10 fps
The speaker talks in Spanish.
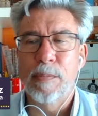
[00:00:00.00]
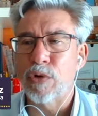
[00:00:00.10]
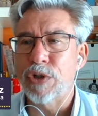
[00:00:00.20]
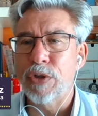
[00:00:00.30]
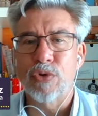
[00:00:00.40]

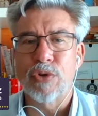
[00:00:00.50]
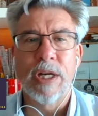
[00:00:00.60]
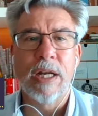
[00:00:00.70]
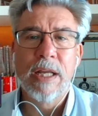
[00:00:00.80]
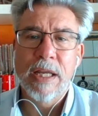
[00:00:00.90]

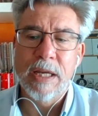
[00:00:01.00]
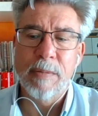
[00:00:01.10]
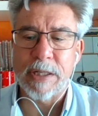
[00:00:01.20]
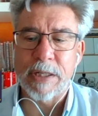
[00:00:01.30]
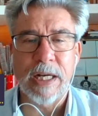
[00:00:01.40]
postindustrial
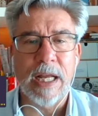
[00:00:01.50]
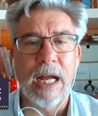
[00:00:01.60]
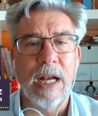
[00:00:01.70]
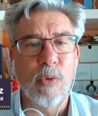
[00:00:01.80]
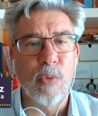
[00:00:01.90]
y pasar
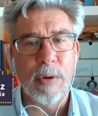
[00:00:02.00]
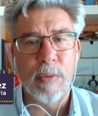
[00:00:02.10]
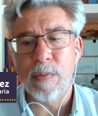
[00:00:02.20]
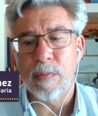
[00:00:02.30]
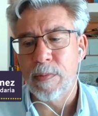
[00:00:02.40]
al
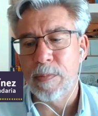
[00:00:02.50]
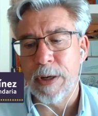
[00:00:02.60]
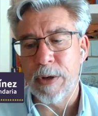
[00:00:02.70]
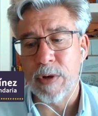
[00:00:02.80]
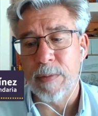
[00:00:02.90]
nuevo
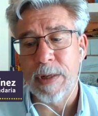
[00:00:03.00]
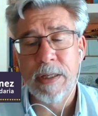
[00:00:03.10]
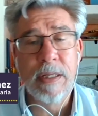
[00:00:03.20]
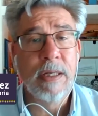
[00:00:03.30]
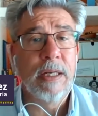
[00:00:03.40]

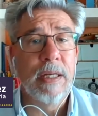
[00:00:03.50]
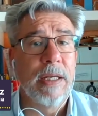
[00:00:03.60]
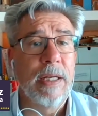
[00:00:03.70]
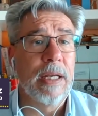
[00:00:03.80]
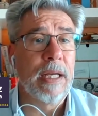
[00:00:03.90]
panorama
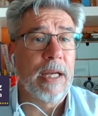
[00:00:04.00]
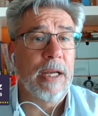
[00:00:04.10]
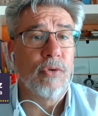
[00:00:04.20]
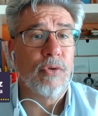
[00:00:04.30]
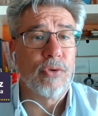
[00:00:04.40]
eh,
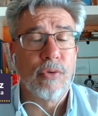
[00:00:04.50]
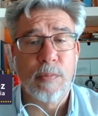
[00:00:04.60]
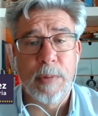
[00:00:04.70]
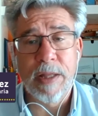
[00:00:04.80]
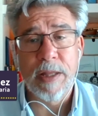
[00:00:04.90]
que nos
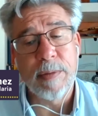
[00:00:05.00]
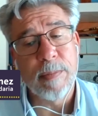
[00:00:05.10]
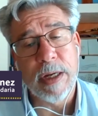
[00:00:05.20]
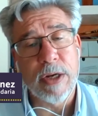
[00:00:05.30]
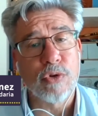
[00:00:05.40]

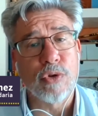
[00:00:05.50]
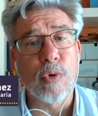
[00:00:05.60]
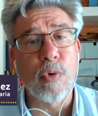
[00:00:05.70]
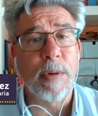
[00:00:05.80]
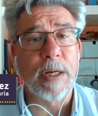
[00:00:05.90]
paradigma que nos
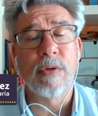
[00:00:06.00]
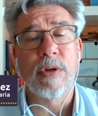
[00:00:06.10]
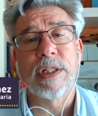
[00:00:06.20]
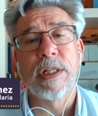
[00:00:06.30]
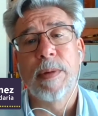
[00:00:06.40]
ocupa,
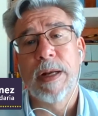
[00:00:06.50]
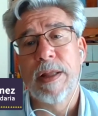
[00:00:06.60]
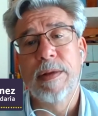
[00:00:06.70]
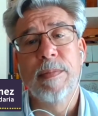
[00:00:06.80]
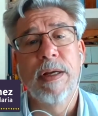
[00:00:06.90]
que es el
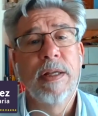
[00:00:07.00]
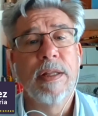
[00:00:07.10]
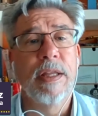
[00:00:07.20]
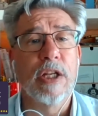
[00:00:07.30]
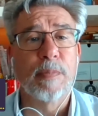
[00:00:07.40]
paradigma del